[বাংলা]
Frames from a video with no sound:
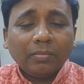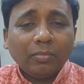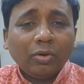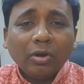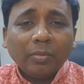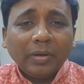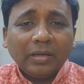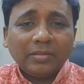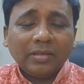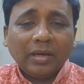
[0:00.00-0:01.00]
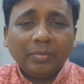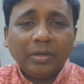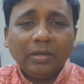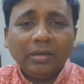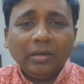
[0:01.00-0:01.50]
মনে হবে না যে আমি
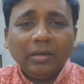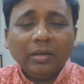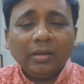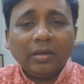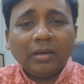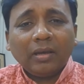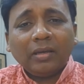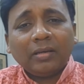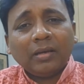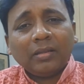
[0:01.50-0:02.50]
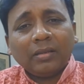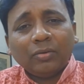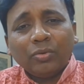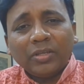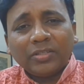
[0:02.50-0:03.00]
এইখান থেকে
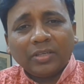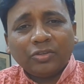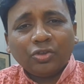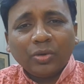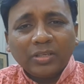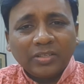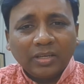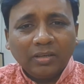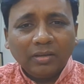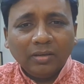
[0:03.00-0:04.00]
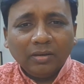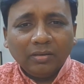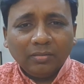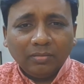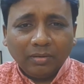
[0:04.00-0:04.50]
উঠে যাই সরে যাই
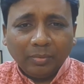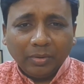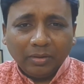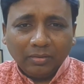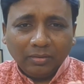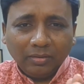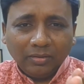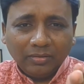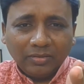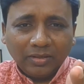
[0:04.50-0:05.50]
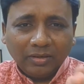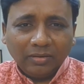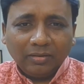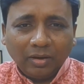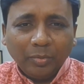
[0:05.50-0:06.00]
আমার যে
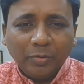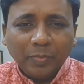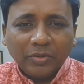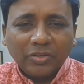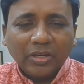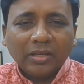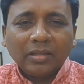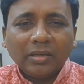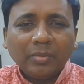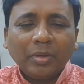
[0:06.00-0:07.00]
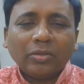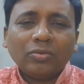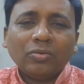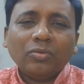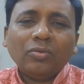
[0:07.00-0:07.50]
কমিটমেন্ট সেখান থেকে আমি
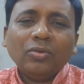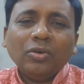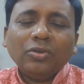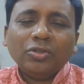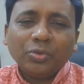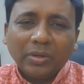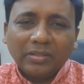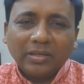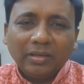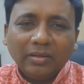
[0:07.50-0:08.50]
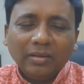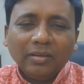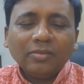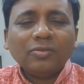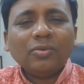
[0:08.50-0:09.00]
এতটুকু সরে যাই
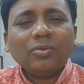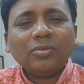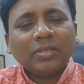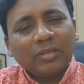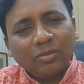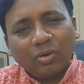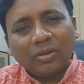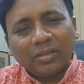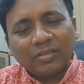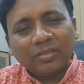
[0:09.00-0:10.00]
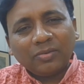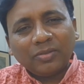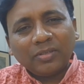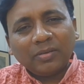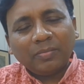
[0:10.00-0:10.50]
সো যেটা দরকার সেটা
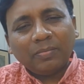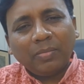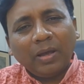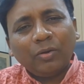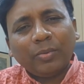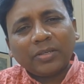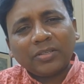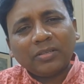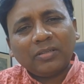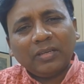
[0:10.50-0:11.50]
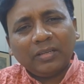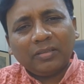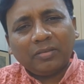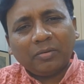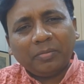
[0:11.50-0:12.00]
হচ্ছে যে ভালোবাসাটা ঠেলে
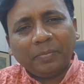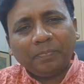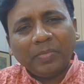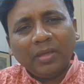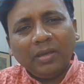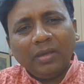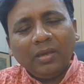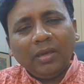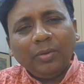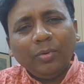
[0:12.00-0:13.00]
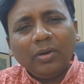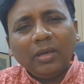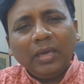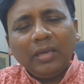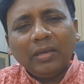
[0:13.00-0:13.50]
দিতে হবে এবং
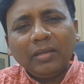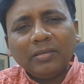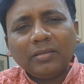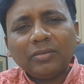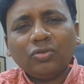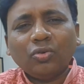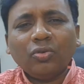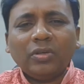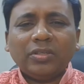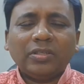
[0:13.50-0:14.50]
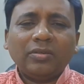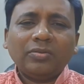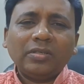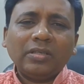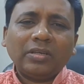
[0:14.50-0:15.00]
এইখানে যেটা জরুরি সেটা
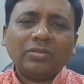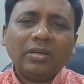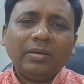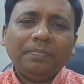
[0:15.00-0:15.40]
হচ্ছে যে আসলে